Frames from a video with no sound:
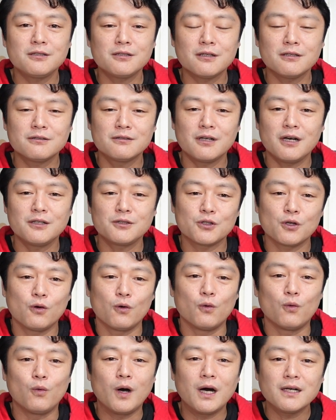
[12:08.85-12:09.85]
作会社
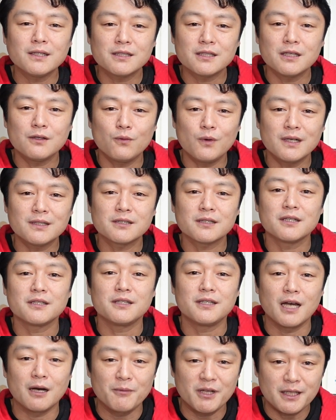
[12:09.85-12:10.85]
をわざわざ
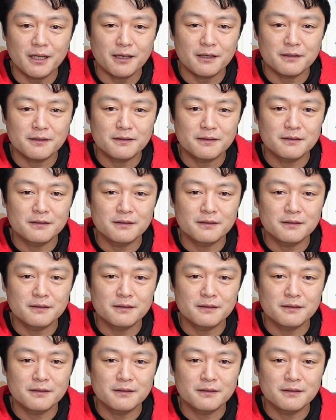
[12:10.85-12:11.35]
辞めて、